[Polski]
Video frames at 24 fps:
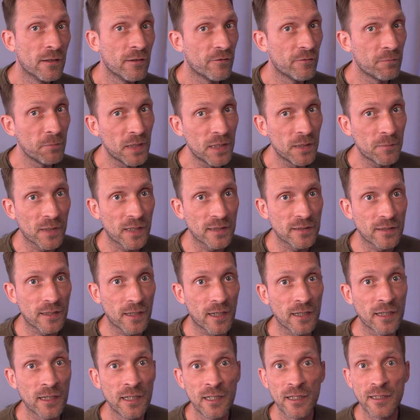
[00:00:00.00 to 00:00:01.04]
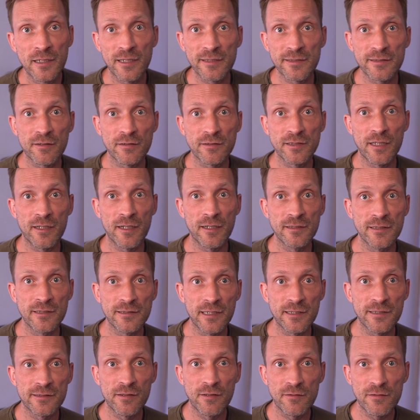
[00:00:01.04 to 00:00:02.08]
w milimetrach. Jest to
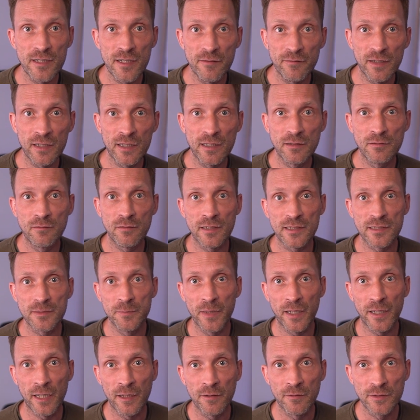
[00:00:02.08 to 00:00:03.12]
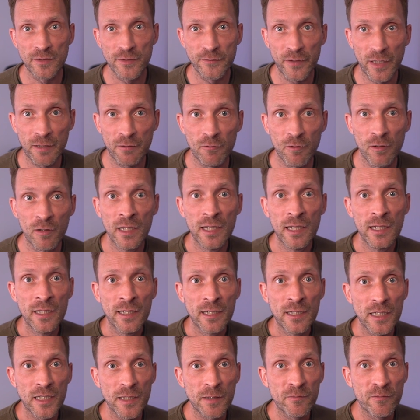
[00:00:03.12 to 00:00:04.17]
średnica soczewek, które zbierają światło.
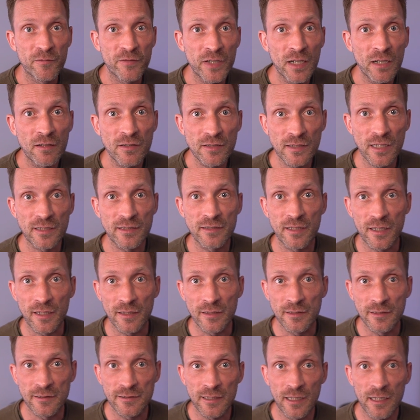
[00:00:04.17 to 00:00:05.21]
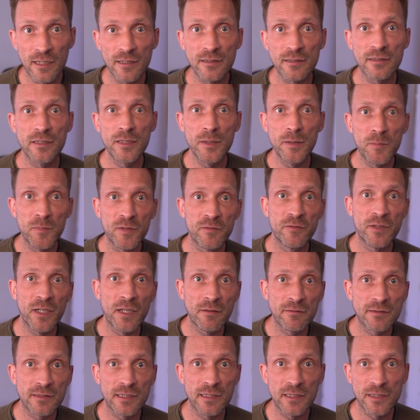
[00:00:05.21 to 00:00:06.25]
Im większa średnica, tym
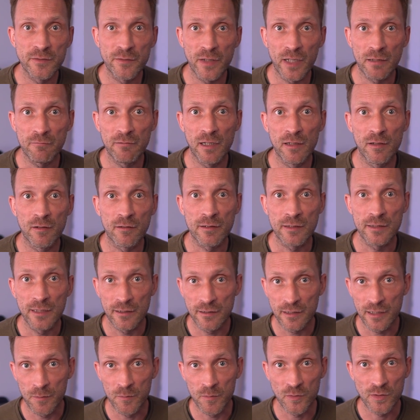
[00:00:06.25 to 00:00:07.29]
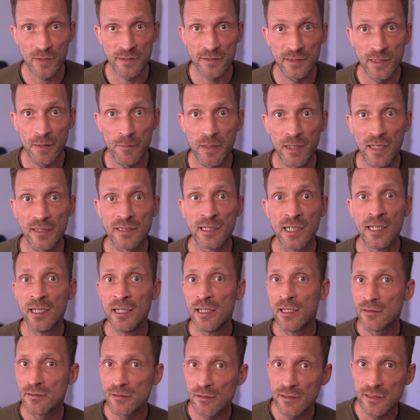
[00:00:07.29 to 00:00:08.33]
więcej światła lornetka może zebrać,
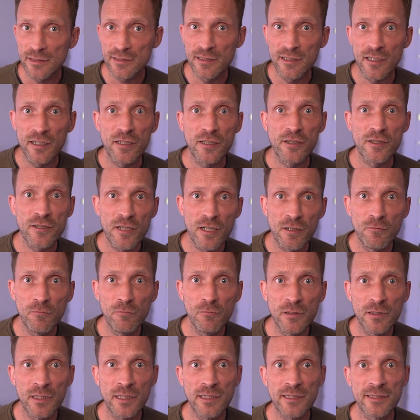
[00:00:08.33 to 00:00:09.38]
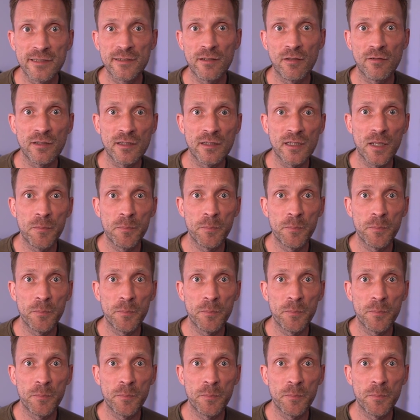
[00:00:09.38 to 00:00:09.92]
co jest szczególnie istotne